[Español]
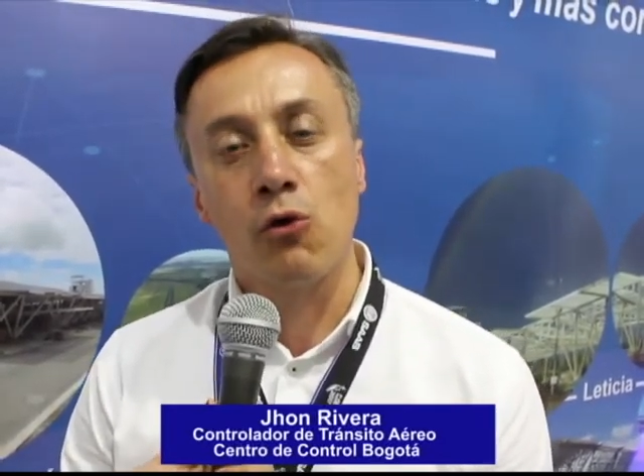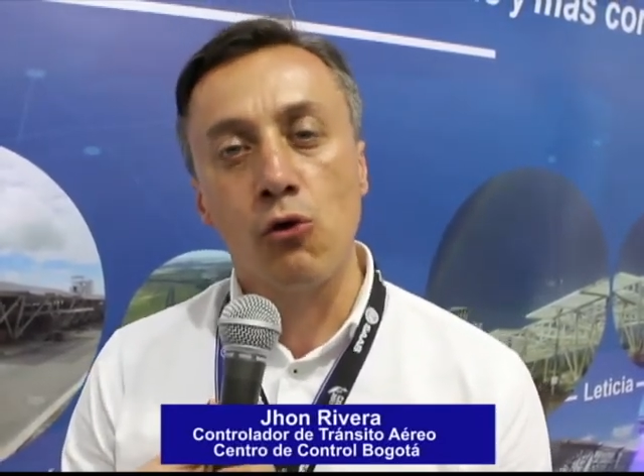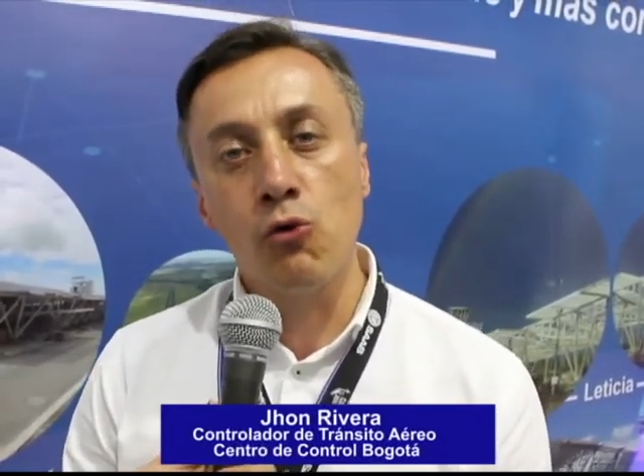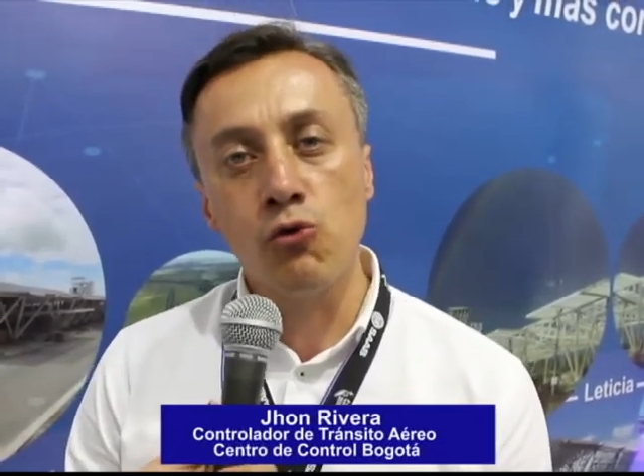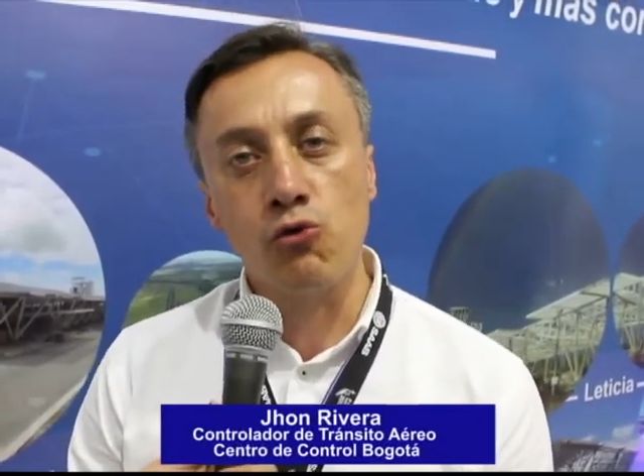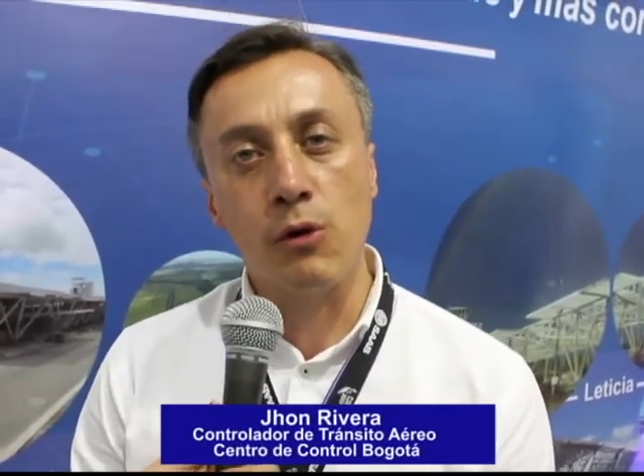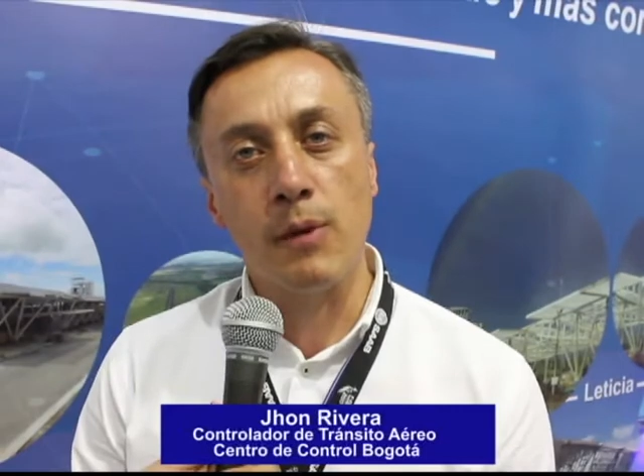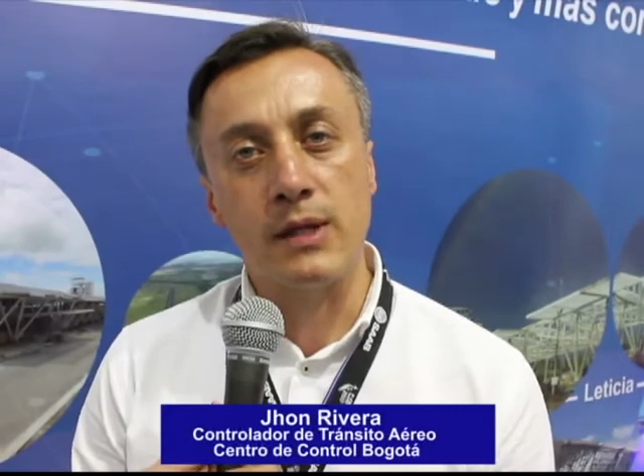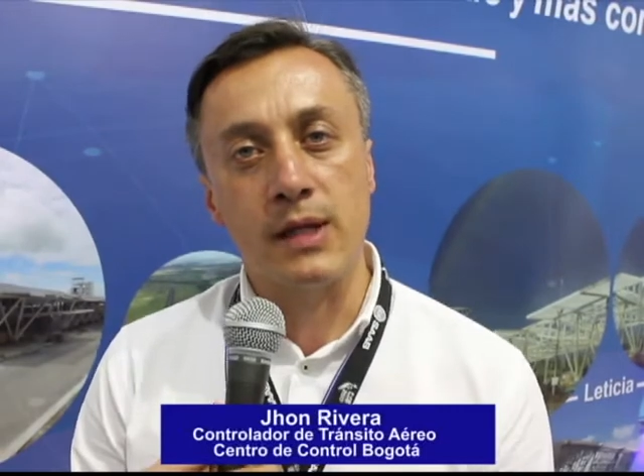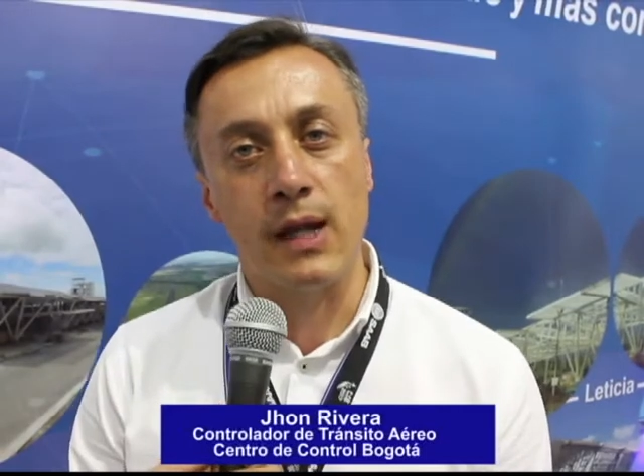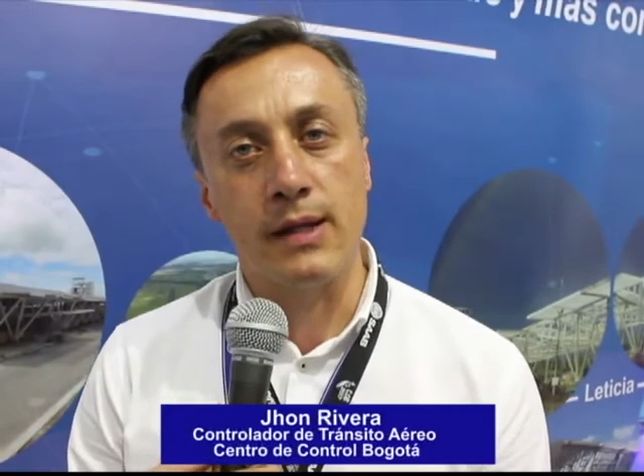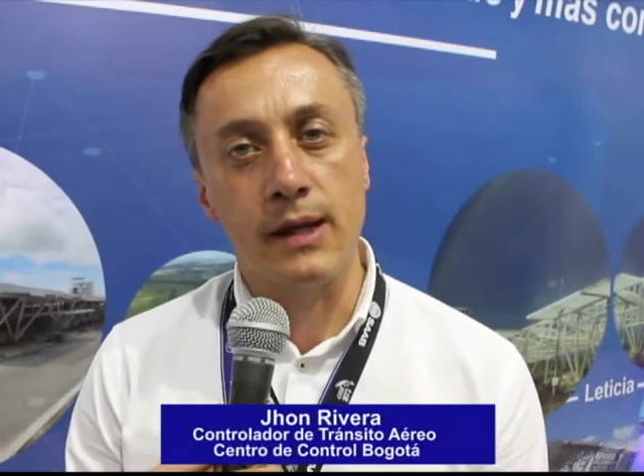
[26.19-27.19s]
conjunto de
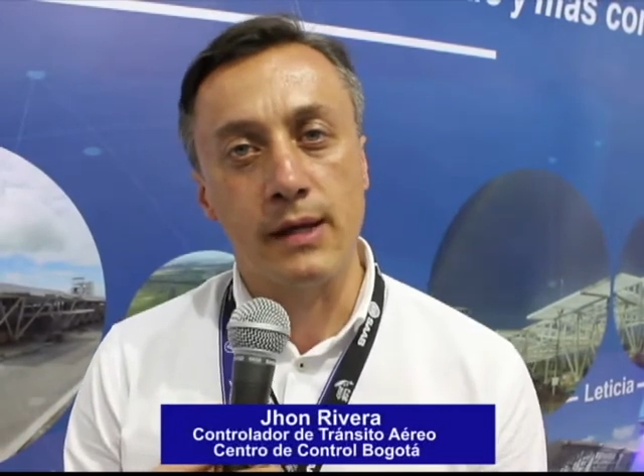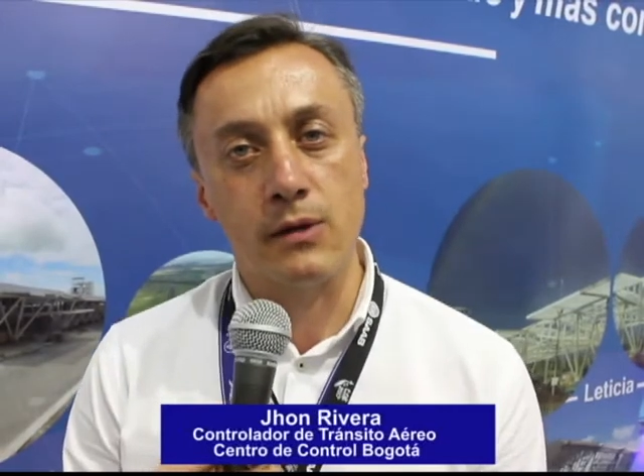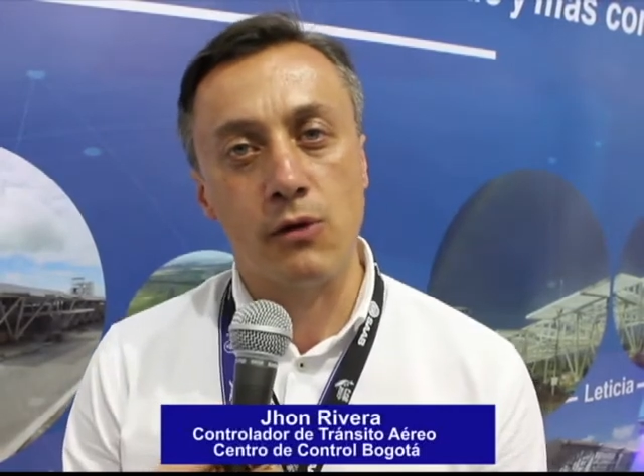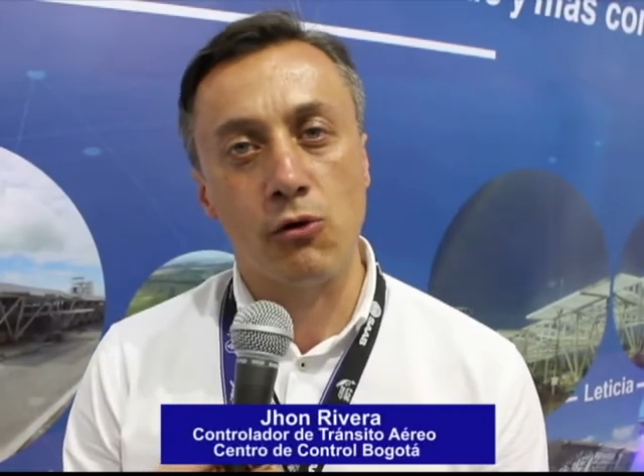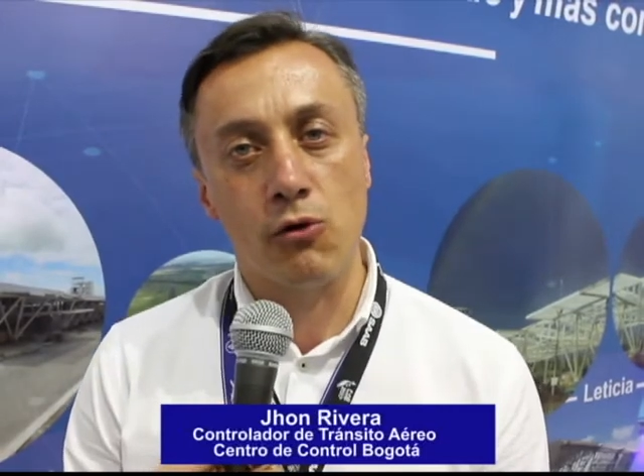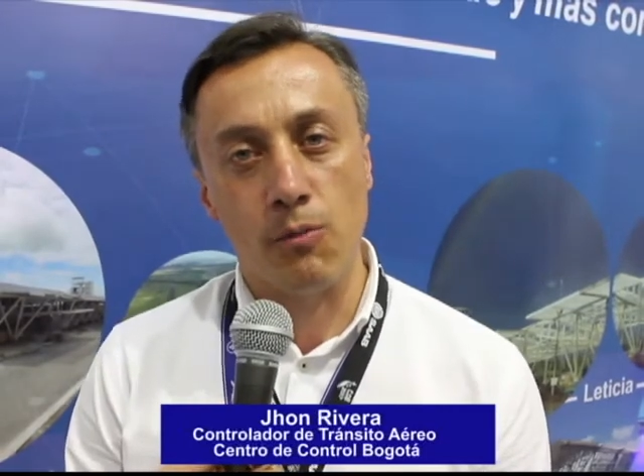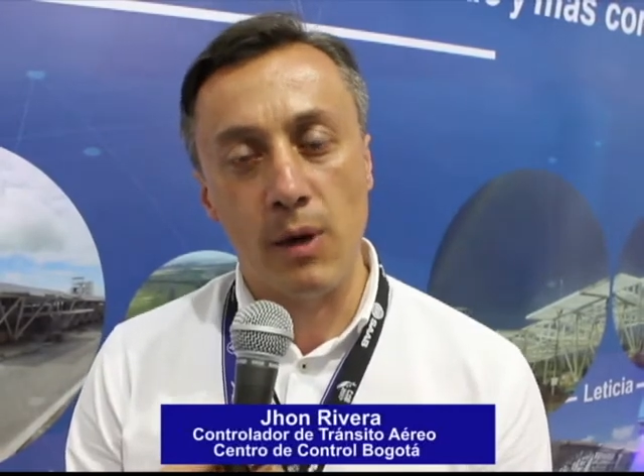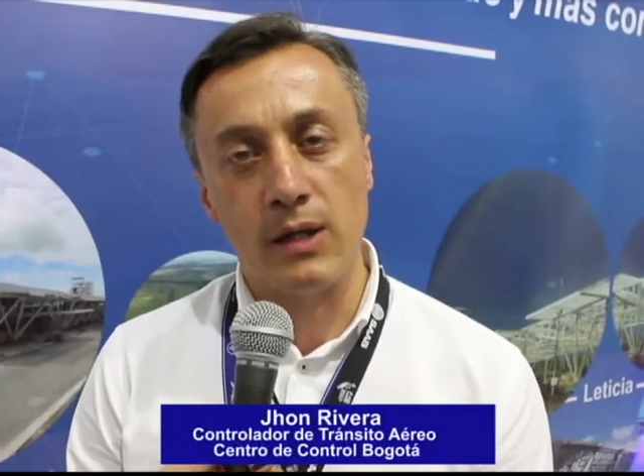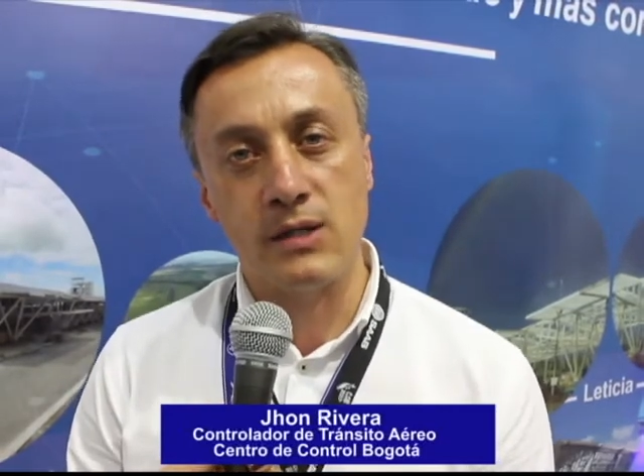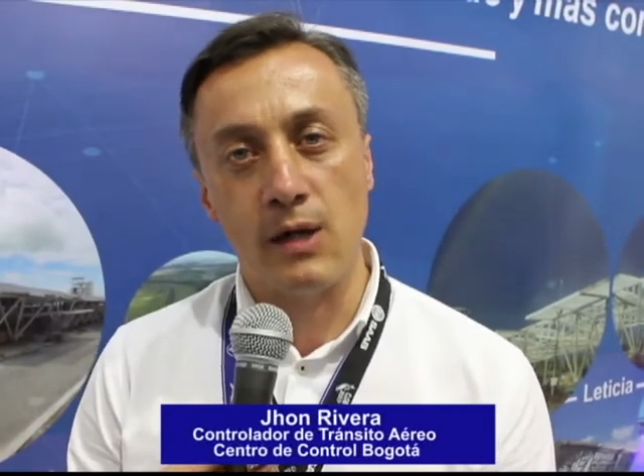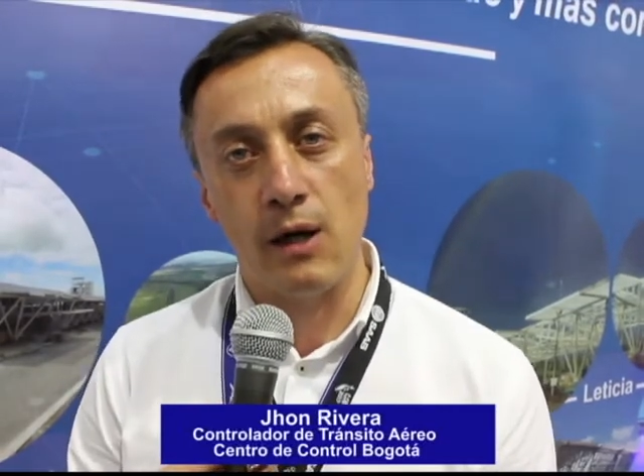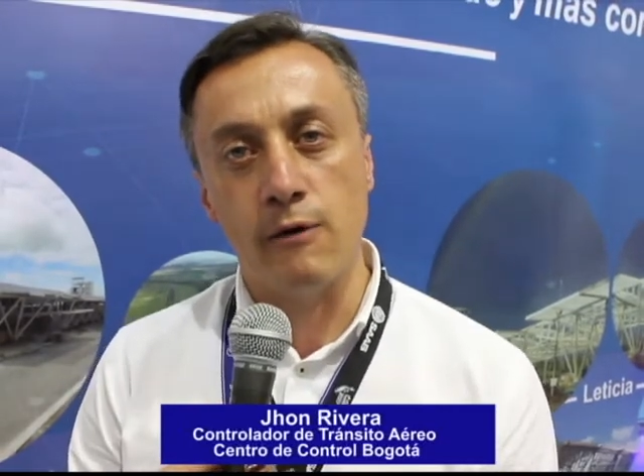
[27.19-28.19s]
material didáctico
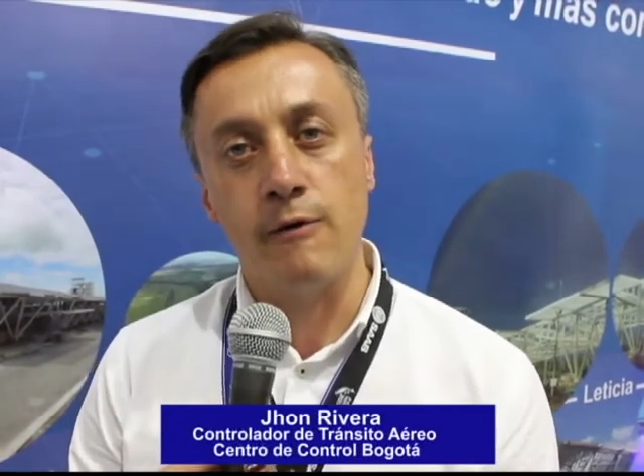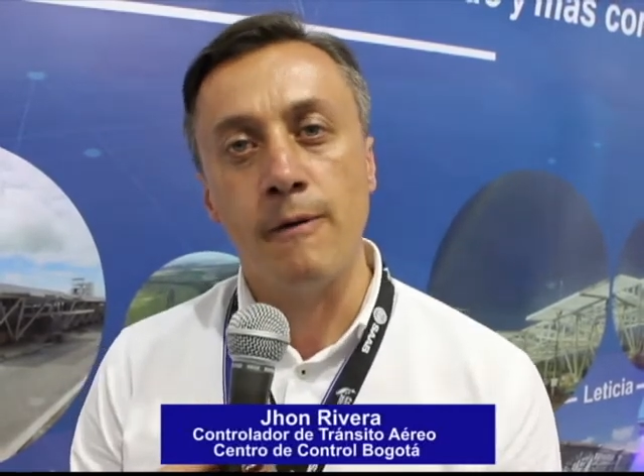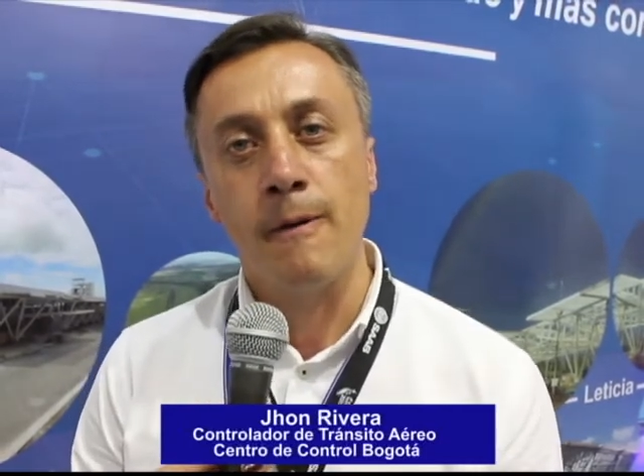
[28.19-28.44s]
normalizado